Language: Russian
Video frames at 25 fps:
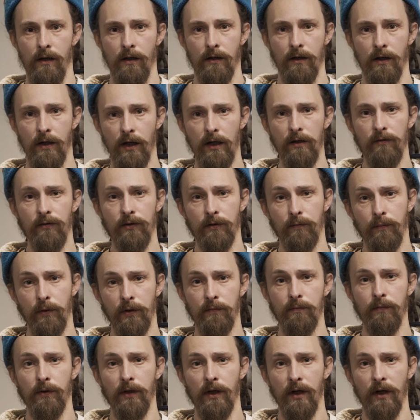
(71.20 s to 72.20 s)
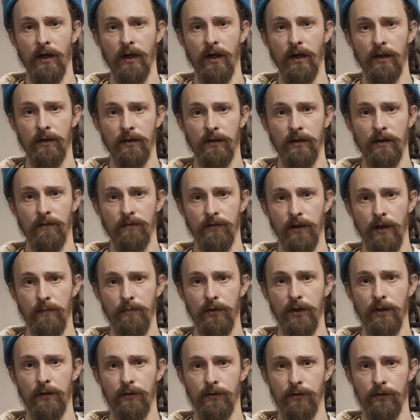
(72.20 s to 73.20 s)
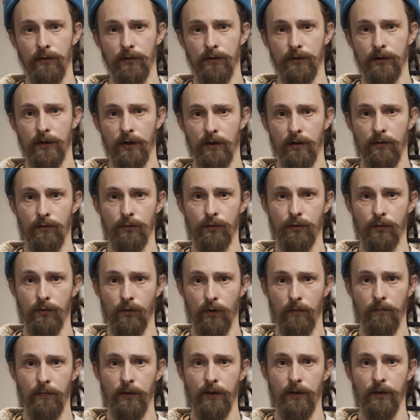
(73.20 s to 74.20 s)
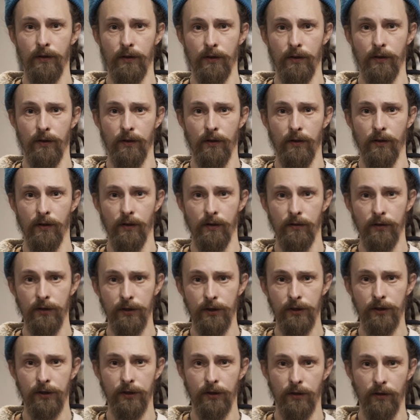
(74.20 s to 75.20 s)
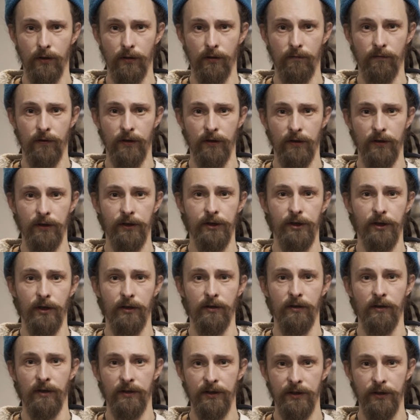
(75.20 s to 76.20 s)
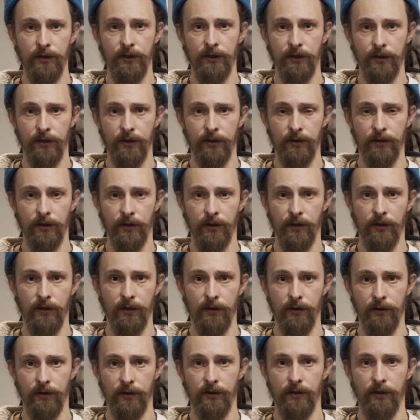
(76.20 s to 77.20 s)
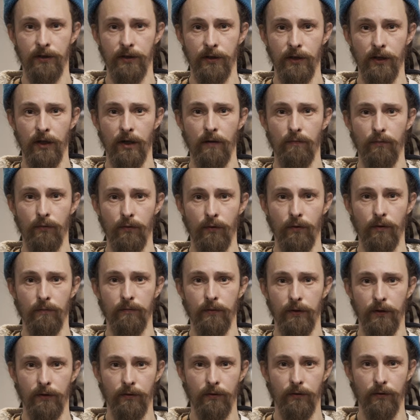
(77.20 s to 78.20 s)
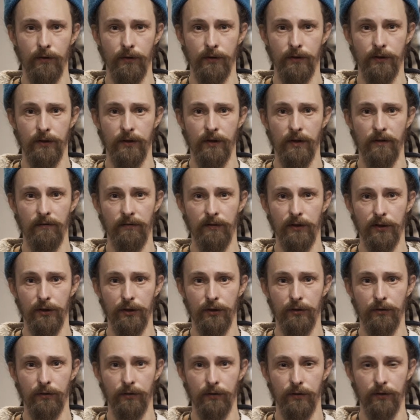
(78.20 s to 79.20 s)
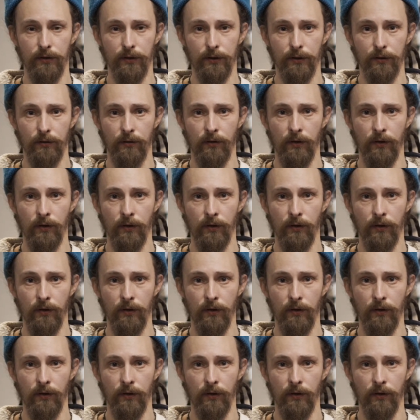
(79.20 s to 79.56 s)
Карвинг предполагает равномерную загрузку обеих э, лыж, э, в отличие от классической техники, где опора приходится на внешнюю лыжу.